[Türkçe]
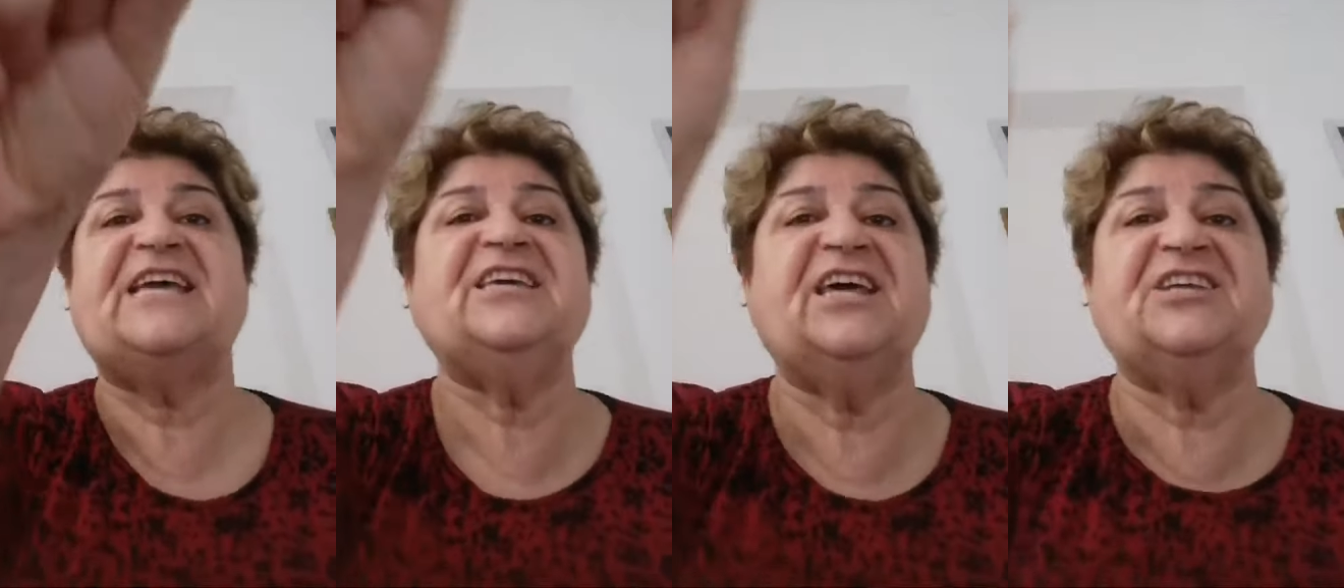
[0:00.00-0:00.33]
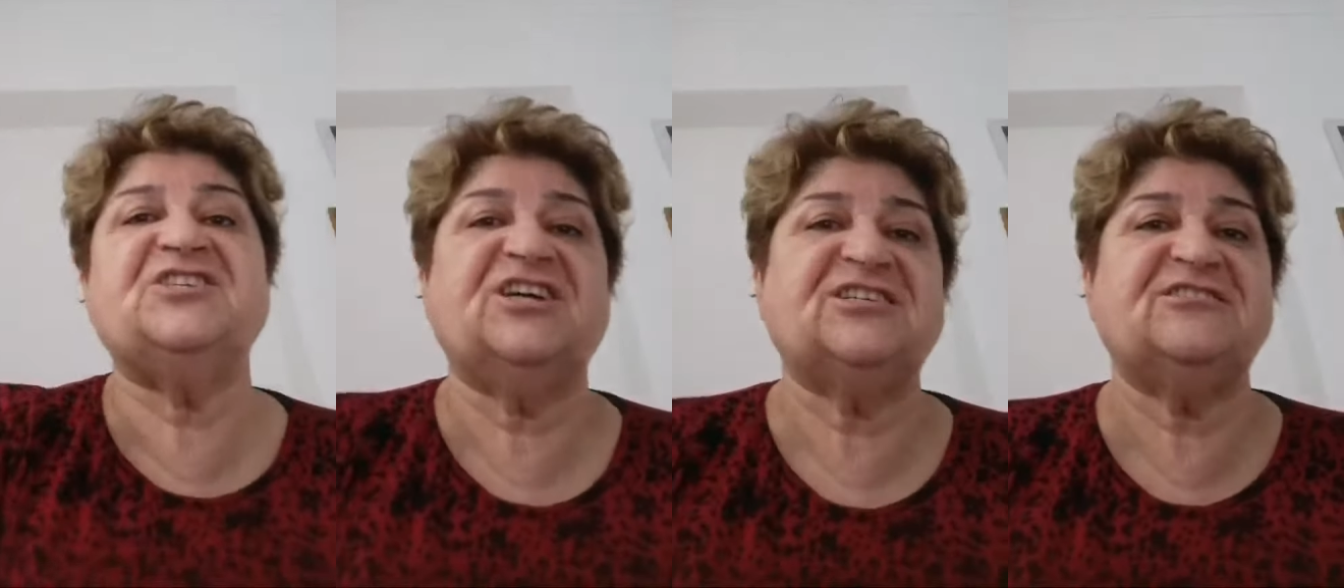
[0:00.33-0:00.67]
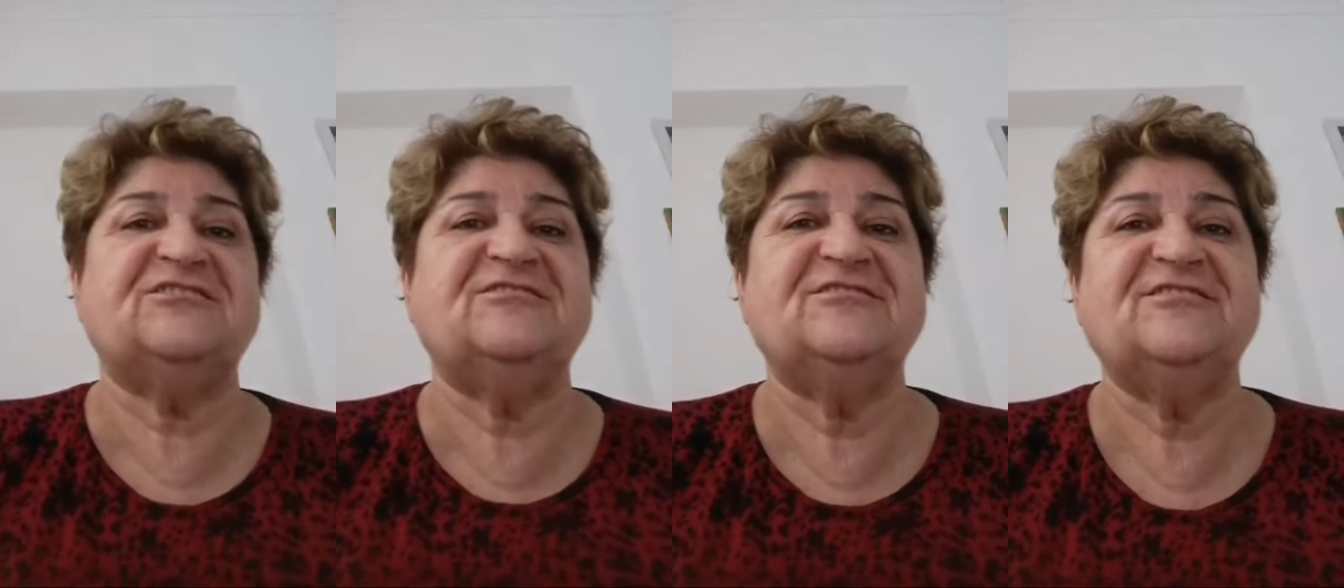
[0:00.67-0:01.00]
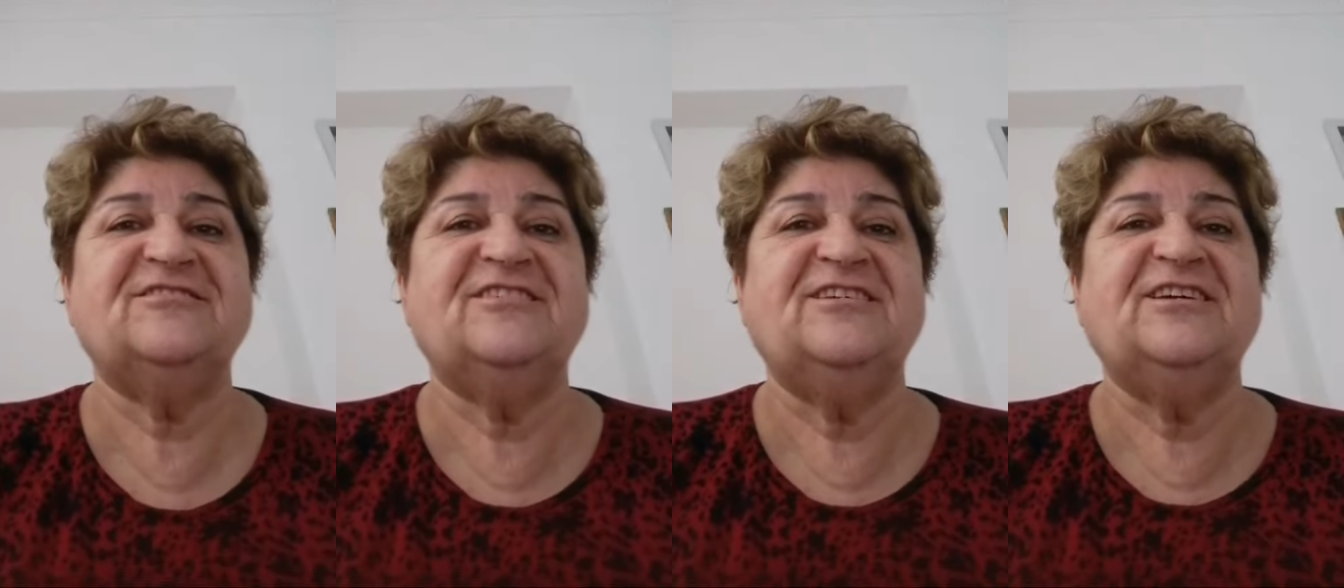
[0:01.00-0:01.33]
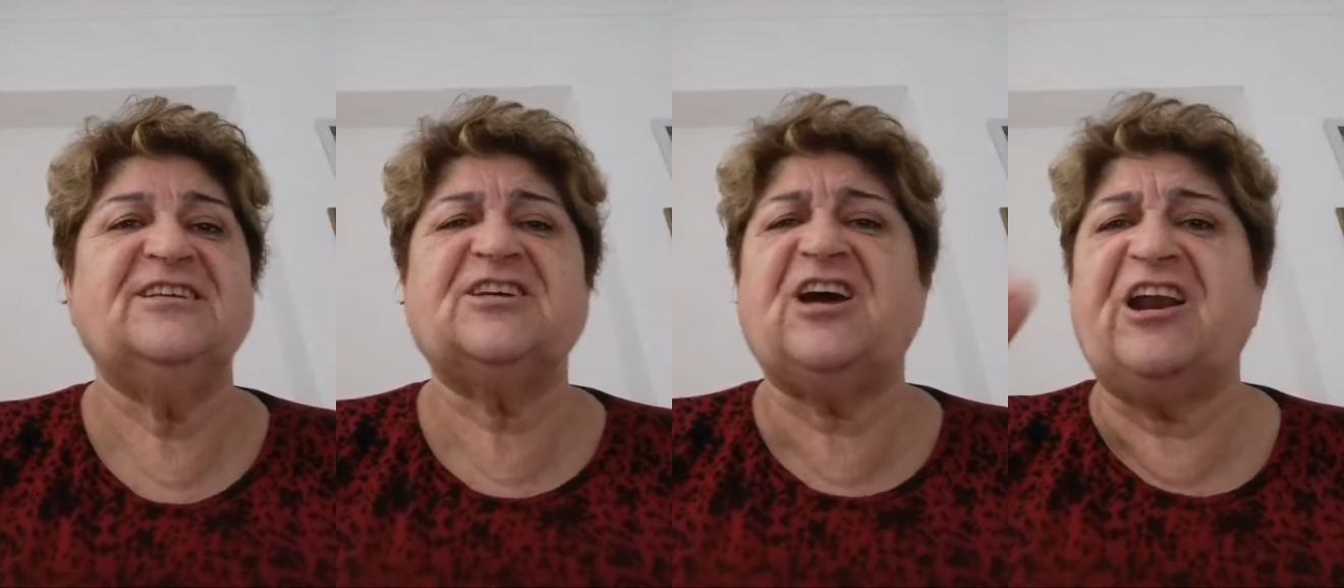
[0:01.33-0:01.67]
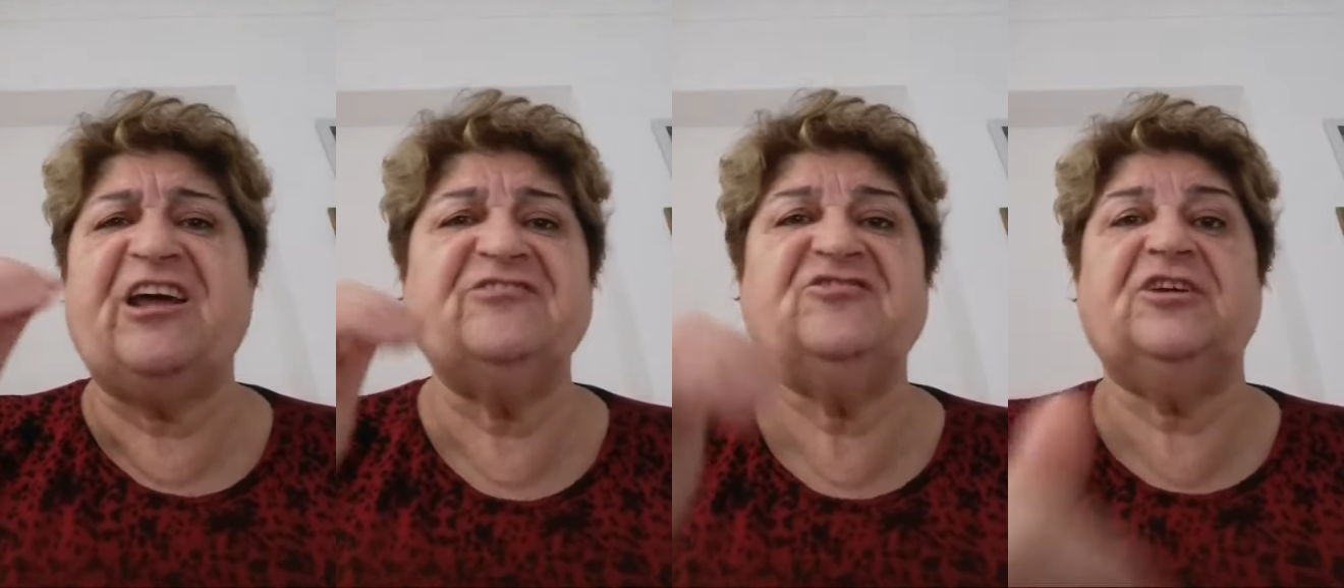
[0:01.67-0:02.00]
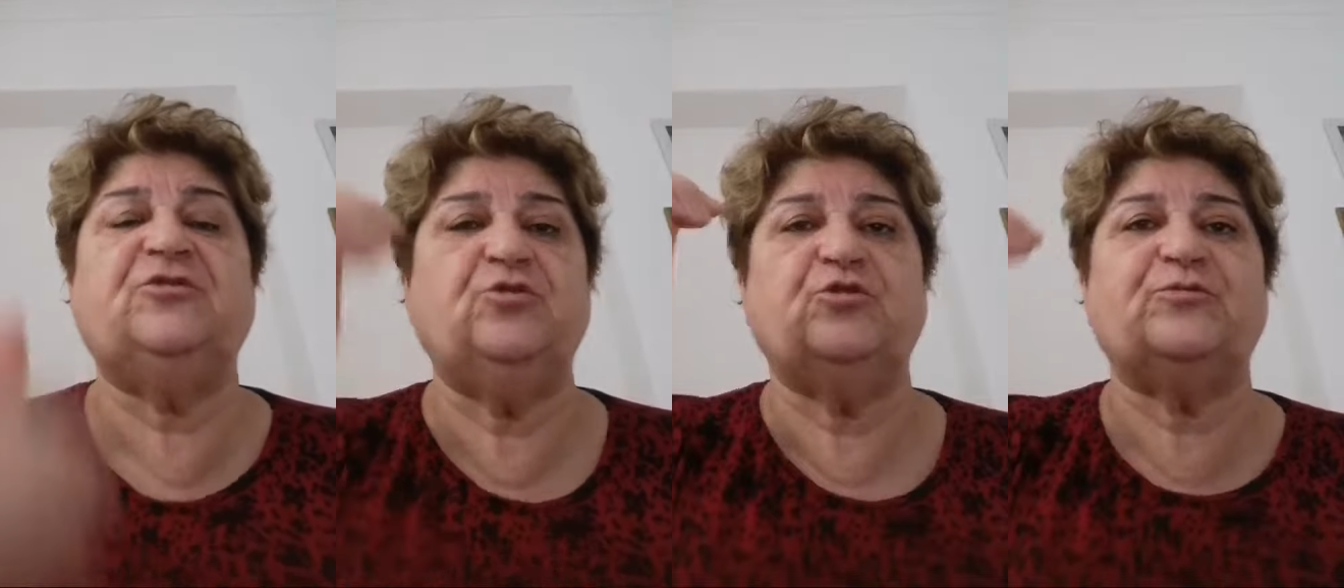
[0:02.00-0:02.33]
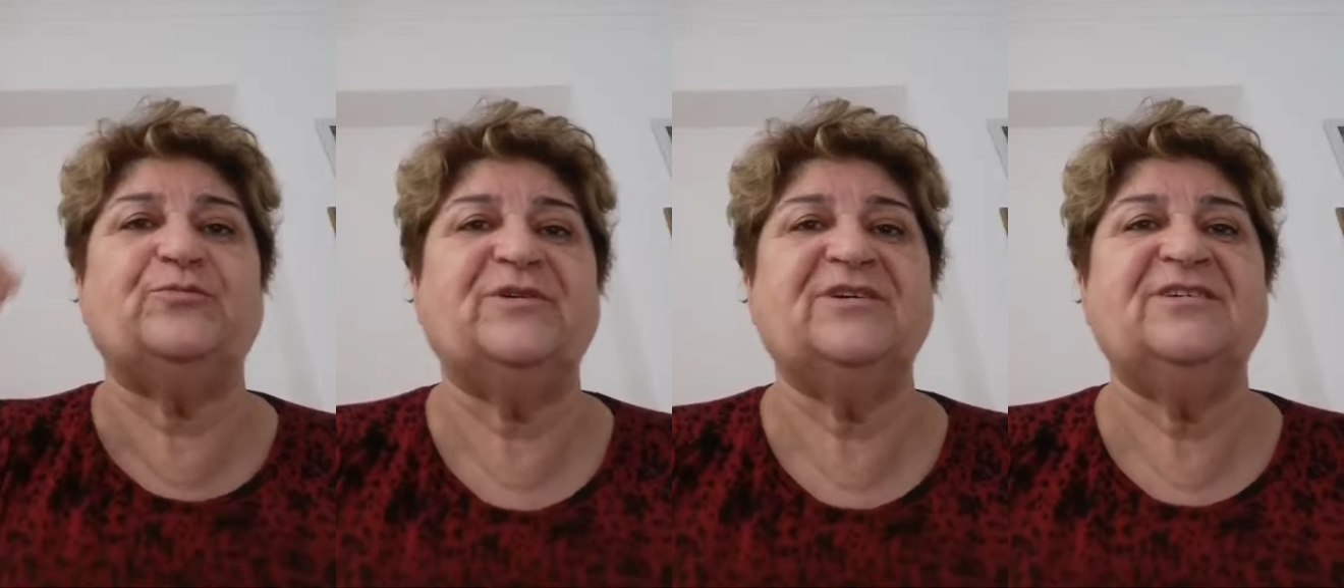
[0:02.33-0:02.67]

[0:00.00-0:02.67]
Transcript: yanacaksın. Garanti ediyorum.